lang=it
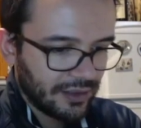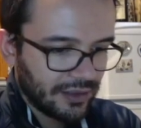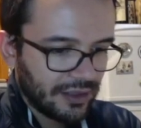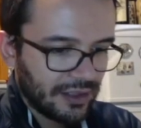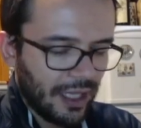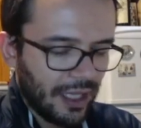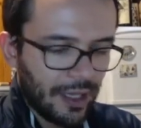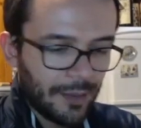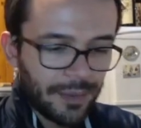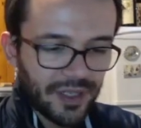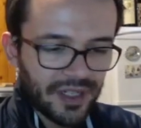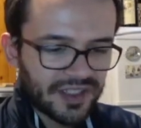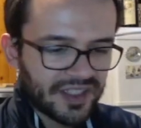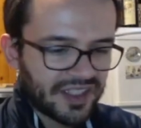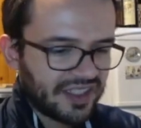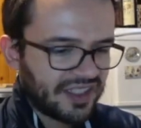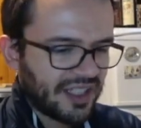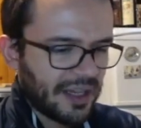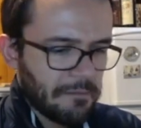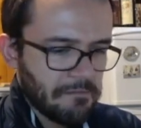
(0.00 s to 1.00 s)

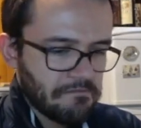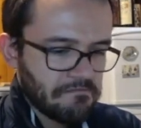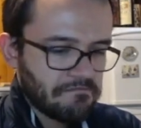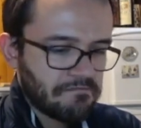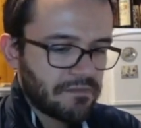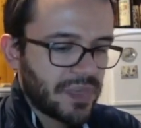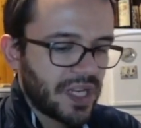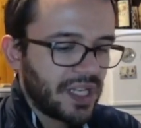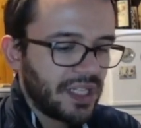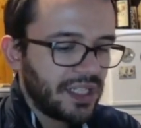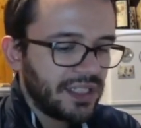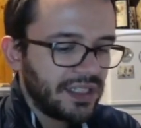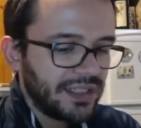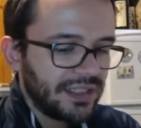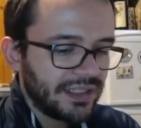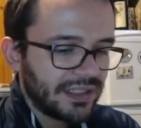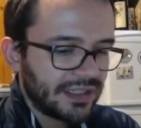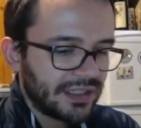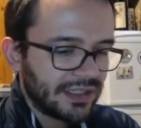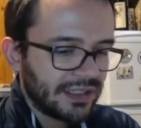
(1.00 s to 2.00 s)
Lapras è
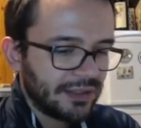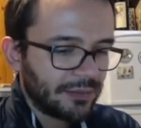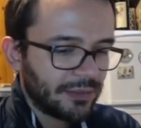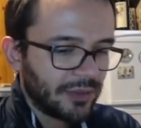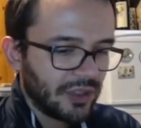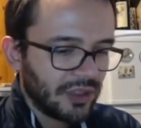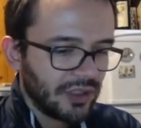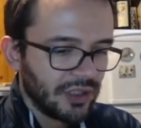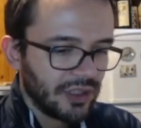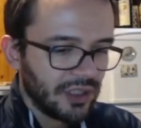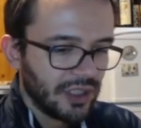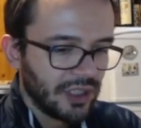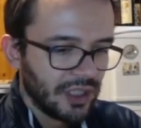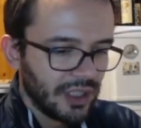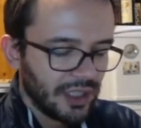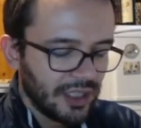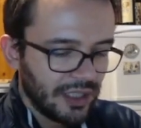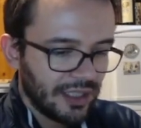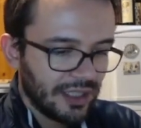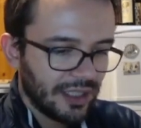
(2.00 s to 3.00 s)
bellissimo,
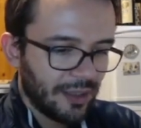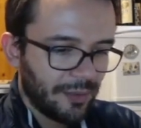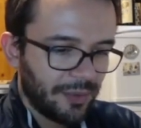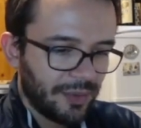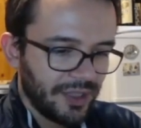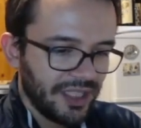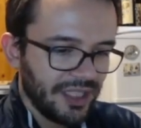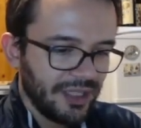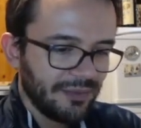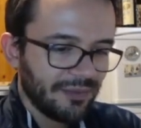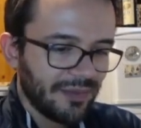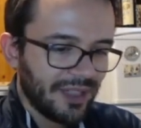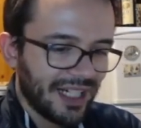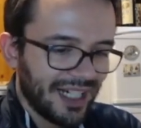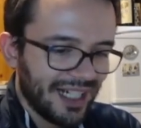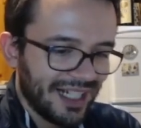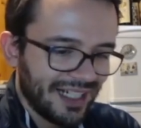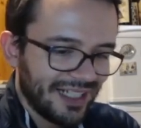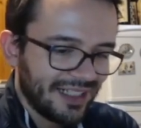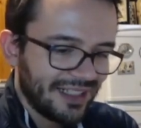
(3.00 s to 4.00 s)
la
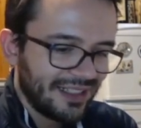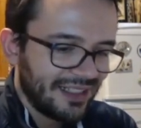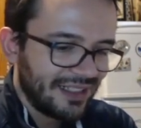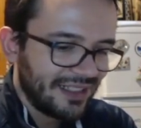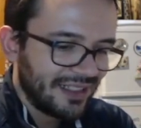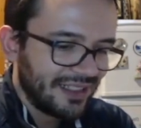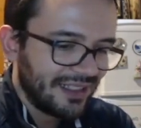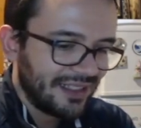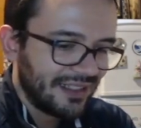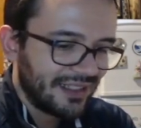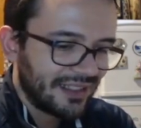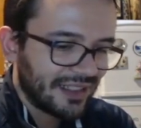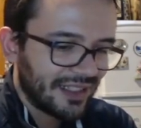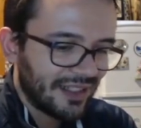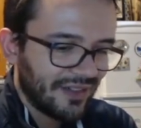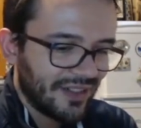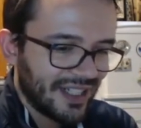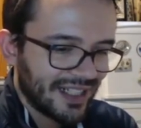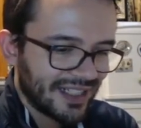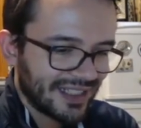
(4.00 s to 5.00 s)
prima
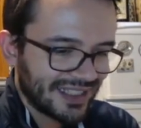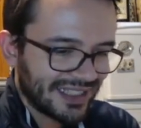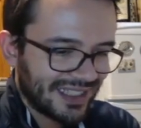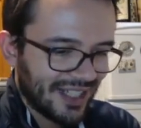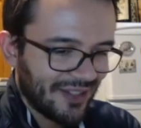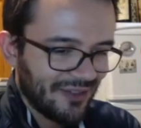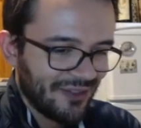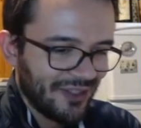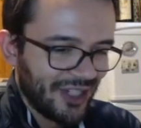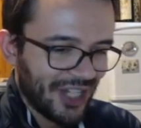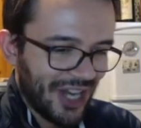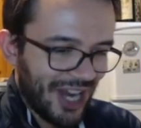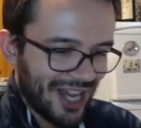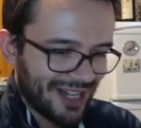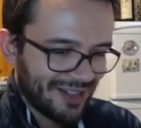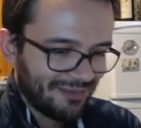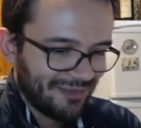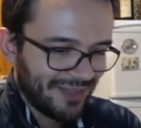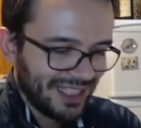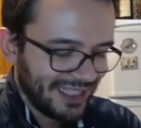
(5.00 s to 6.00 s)
reverse è un
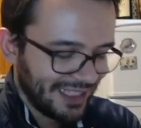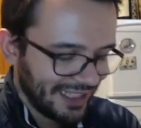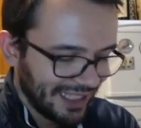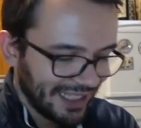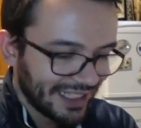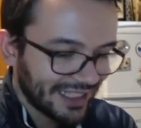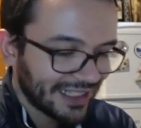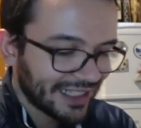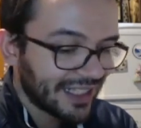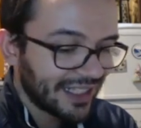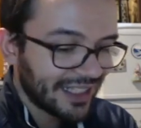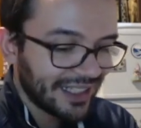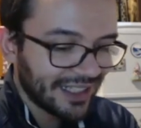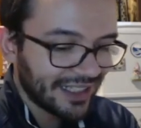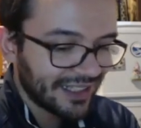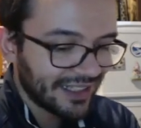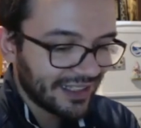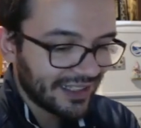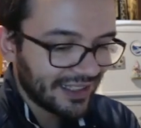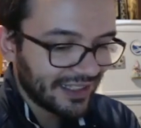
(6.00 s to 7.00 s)
Charmander
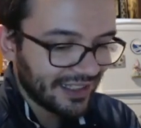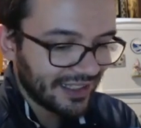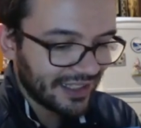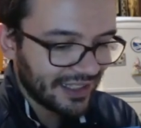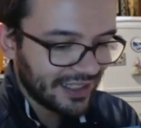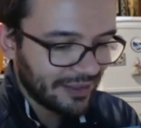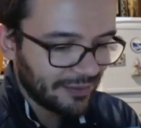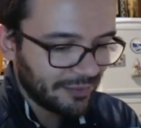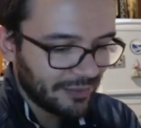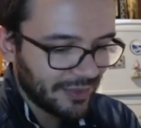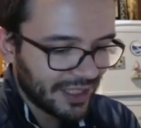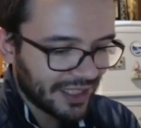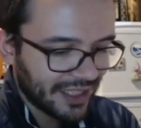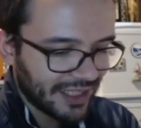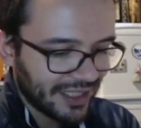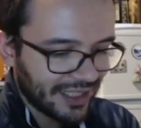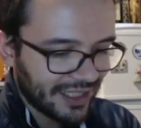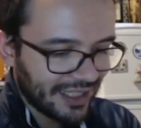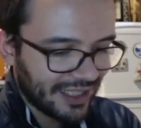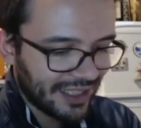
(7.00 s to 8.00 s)
che si
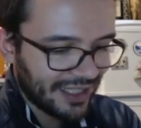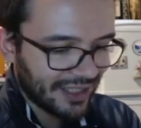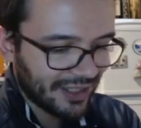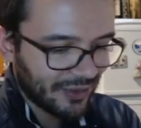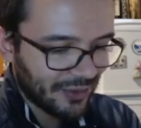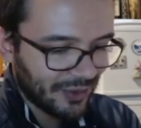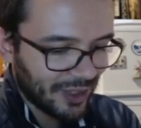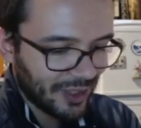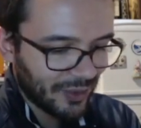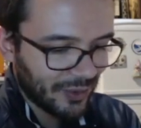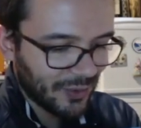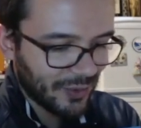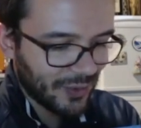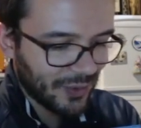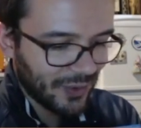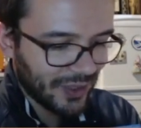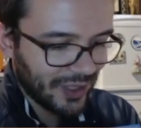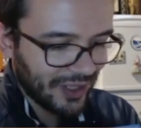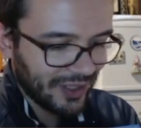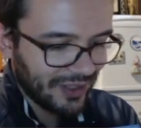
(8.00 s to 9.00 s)
beccherà
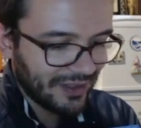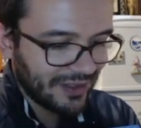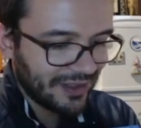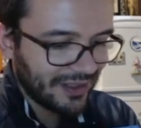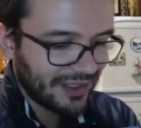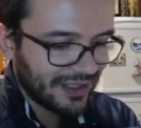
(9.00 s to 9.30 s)
qualcuno.